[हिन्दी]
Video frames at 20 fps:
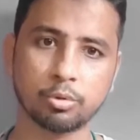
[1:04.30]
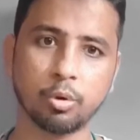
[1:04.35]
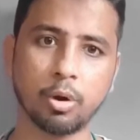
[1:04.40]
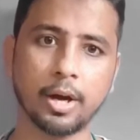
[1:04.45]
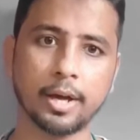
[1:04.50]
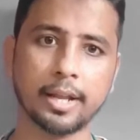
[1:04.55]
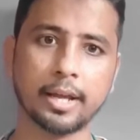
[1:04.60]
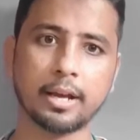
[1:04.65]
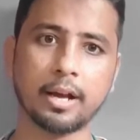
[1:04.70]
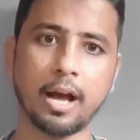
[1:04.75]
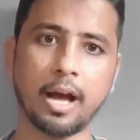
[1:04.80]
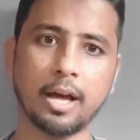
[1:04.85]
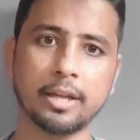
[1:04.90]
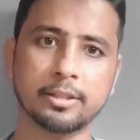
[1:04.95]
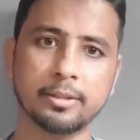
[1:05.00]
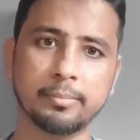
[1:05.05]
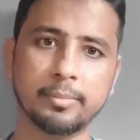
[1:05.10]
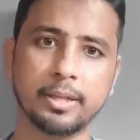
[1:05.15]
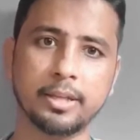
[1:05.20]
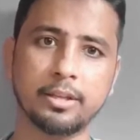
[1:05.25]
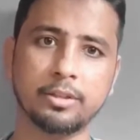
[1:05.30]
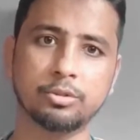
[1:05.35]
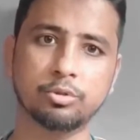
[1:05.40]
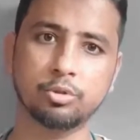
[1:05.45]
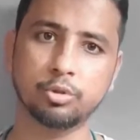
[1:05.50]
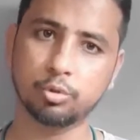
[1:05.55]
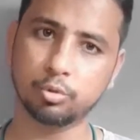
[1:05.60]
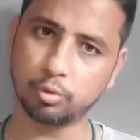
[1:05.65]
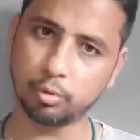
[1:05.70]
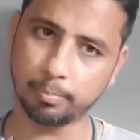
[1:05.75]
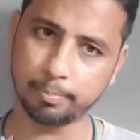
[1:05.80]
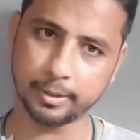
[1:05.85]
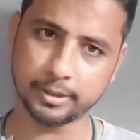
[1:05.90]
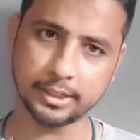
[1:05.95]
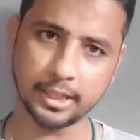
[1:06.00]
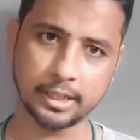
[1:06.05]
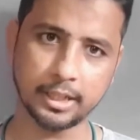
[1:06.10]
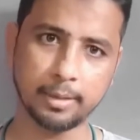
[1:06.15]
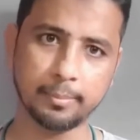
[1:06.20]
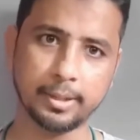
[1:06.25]
तो हर एक आदमी यूट्यूब
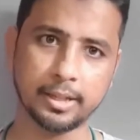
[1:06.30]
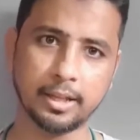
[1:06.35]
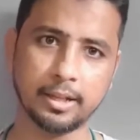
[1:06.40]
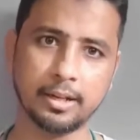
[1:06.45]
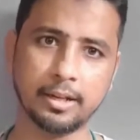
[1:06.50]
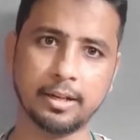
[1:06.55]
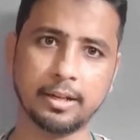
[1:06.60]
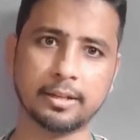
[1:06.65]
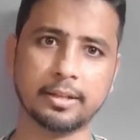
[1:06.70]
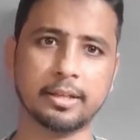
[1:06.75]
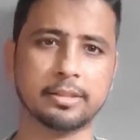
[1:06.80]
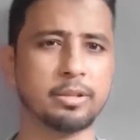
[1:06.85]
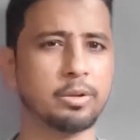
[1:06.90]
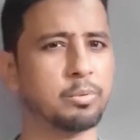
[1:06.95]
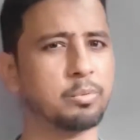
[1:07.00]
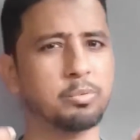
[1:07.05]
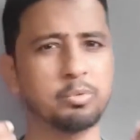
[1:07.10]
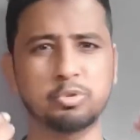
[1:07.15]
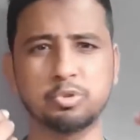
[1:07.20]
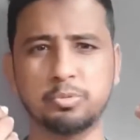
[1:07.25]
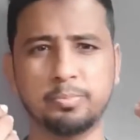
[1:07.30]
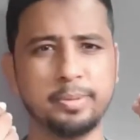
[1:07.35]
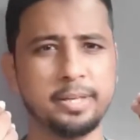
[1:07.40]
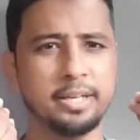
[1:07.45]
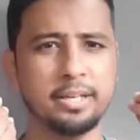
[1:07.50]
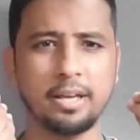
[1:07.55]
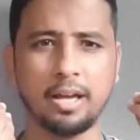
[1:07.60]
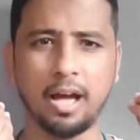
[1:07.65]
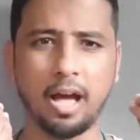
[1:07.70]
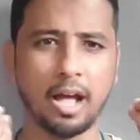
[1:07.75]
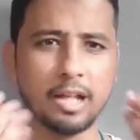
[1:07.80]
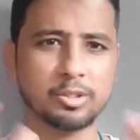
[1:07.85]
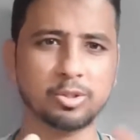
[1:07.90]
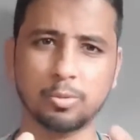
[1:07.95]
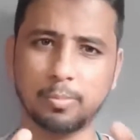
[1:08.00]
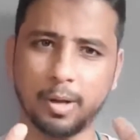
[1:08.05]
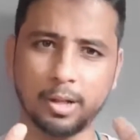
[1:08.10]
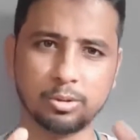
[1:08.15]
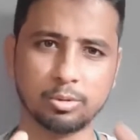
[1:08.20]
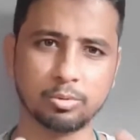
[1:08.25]
पे चैनल बनाने लग गया था और कुछ भी
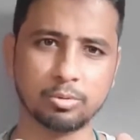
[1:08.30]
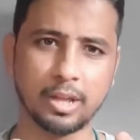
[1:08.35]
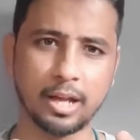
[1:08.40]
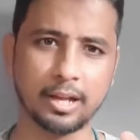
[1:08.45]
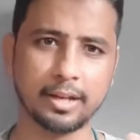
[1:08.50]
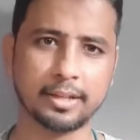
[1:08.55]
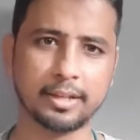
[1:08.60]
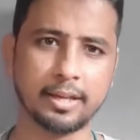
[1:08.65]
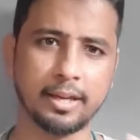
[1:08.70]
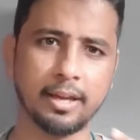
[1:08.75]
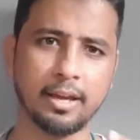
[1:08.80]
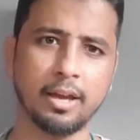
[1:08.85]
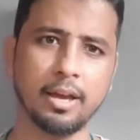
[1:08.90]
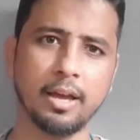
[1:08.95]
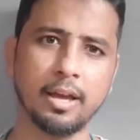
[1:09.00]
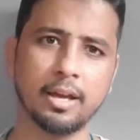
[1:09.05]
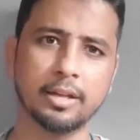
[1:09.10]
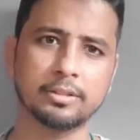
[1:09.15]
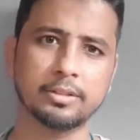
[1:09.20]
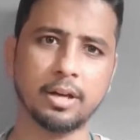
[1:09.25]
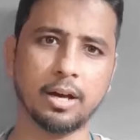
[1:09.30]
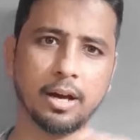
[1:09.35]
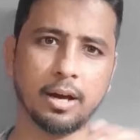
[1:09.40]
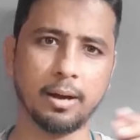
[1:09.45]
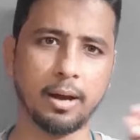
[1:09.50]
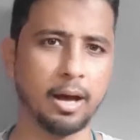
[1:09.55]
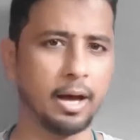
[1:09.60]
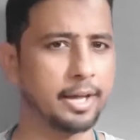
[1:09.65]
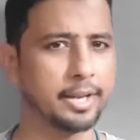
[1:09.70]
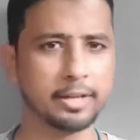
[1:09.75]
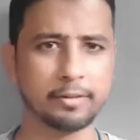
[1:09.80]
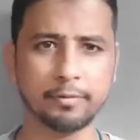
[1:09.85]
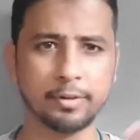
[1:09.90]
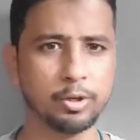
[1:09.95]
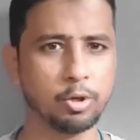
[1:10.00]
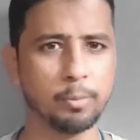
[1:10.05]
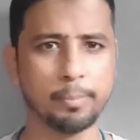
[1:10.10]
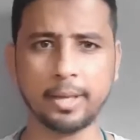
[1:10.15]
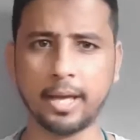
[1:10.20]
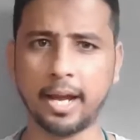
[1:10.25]
आलतू फालतू डाल के आ, हर एक
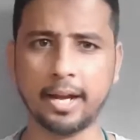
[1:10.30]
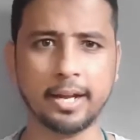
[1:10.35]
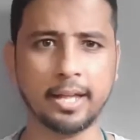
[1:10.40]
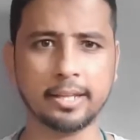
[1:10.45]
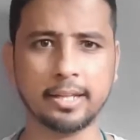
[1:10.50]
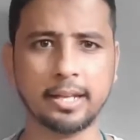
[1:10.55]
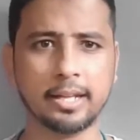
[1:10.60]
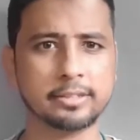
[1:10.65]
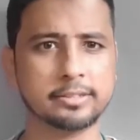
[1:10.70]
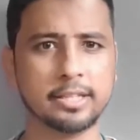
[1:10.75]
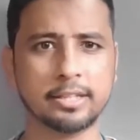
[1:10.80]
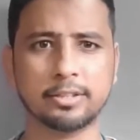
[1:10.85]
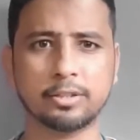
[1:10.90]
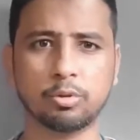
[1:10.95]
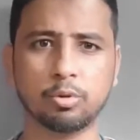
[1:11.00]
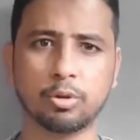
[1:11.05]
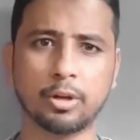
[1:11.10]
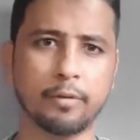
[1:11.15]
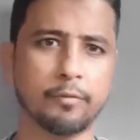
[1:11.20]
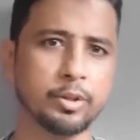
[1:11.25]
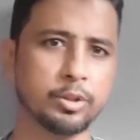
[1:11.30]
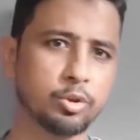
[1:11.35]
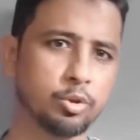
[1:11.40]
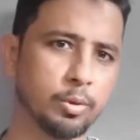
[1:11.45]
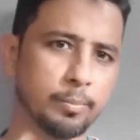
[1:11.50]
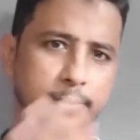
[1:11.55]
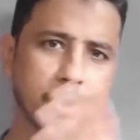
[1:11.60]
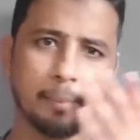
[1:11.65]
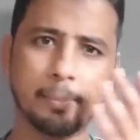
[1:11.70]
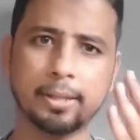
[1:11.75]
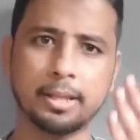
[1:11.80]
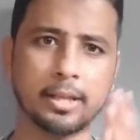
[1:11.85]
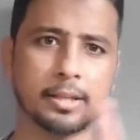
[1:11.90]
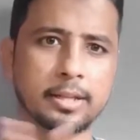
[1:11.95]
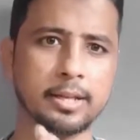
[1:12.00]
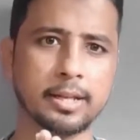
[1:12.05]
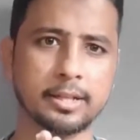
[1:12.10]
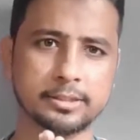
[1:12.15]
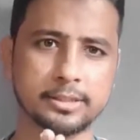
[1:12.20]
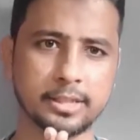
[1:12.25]
वीडियो पे ऐड आने लग जाते थे रेवेन्यू अपना
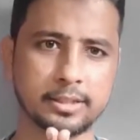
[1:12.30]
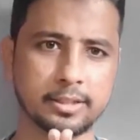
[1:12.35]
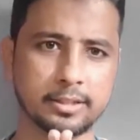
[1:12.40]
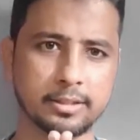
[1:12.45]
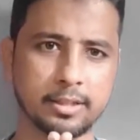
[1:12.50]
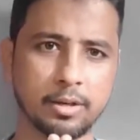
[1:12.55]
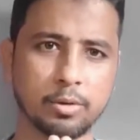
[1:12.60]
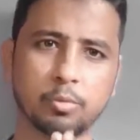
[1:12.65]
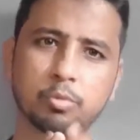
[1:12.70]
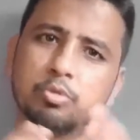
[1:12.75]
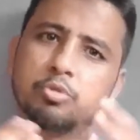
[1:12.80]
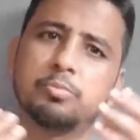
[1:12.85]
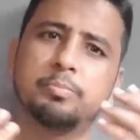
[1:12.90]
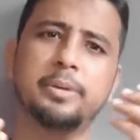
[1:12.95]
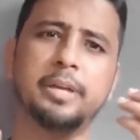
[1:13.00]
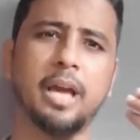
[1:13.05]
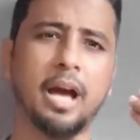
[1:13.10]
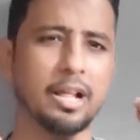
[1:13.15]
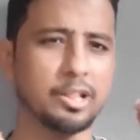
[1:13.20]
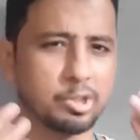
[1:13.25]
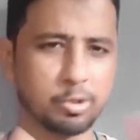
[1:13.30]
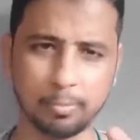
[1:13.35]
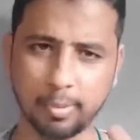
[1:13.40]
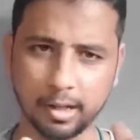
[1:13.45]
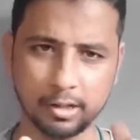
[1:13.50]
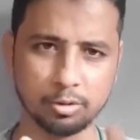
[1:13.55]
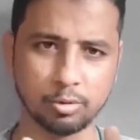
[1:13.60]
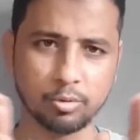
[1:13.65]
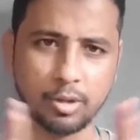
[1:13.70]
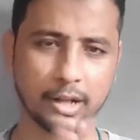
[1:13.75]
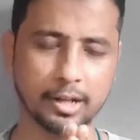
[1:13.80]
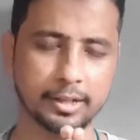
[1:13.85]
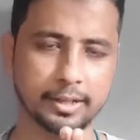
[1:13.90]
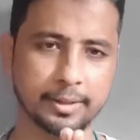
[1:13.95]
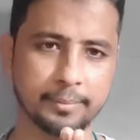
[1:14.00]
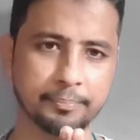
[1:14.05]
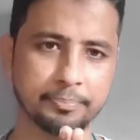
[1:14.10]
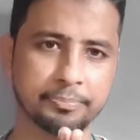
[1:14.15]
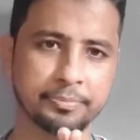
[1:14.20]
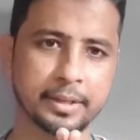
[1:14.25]
बनाने लग जाता था कुछ भी आलतू फालतू डाल
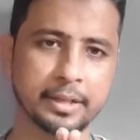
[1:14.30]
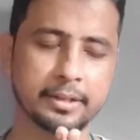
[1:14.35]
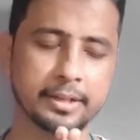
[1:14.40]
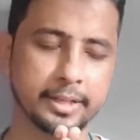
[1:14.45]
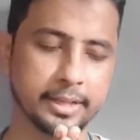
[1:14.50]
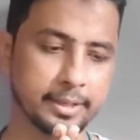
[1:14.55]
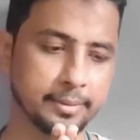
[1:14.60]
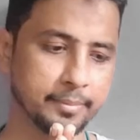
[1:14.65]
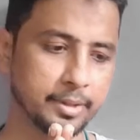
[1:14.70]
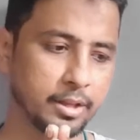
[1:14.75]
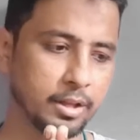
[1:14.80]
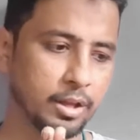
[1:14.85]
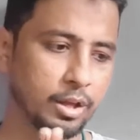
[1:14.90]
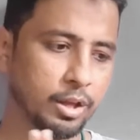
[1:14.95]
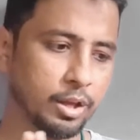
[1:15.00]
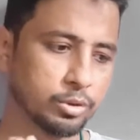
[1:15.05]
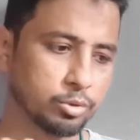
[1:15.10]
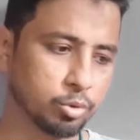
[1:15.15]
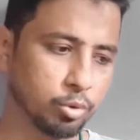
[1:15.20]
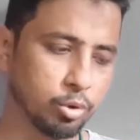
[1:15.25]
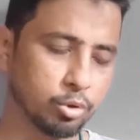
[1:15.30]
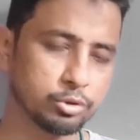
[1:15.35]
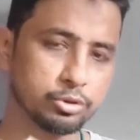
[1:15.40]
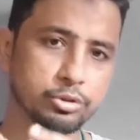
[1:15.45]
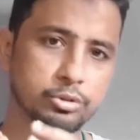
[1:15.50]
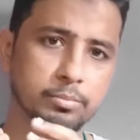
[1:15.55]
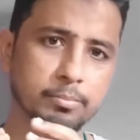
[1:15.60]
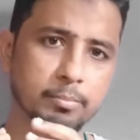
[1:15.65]
के ठीक है तो